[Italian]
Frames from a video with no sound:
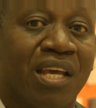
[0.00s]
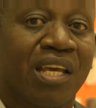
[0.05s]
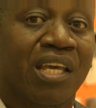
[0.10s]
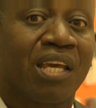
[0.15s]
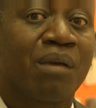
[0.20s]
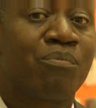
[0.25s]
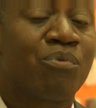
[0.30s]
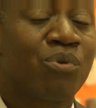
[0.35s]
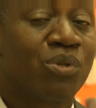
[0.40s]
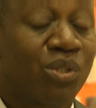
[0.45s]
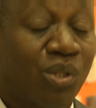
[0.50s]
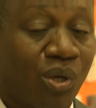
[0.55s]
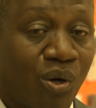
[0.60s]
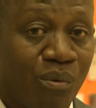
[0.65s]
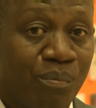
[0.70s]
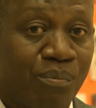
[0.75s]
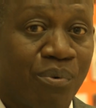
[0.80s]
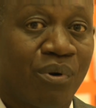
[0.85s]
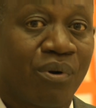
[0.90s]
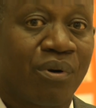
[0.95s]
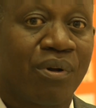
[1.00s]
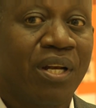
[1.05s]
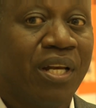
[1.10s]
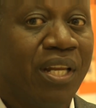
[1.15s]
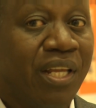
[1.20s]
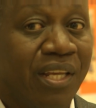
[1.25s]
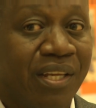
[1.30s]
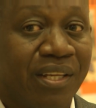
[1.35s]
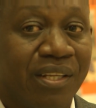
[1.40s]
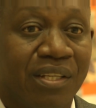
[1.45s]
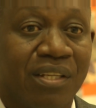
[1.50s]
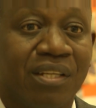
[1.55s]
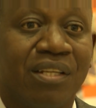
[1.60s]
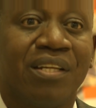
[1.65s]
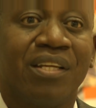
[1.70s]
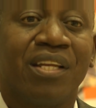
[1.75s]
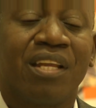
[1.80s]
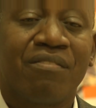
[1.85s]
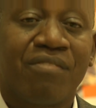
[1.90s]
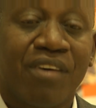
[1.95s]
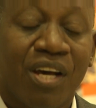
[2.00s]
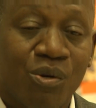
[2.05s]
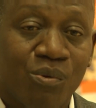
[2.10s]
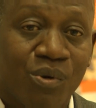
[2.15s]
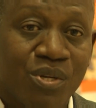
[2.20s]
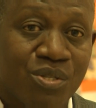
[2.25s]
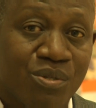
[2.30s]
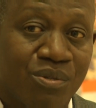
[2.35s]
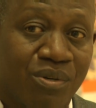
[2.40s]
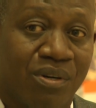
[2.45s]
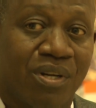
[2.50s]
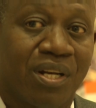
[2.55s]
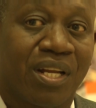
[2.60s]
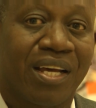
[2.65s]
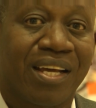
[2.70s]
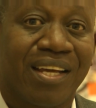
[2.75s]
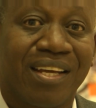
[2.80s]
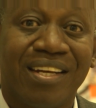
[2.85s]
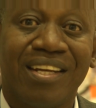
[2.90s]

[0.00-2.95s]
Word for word: che purtroppo lì né vanno a scuola,